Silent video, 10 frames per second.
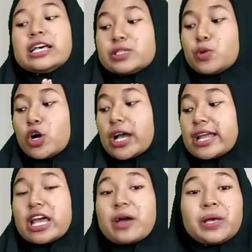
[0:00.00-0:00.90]
Semoga
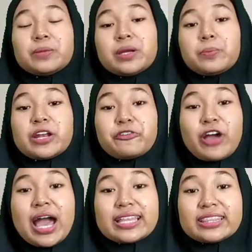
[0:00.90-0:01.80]
dapat
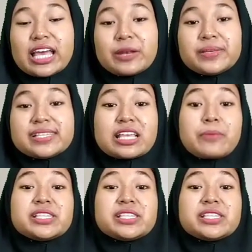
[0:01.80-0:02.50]
bermanfaat dan bisa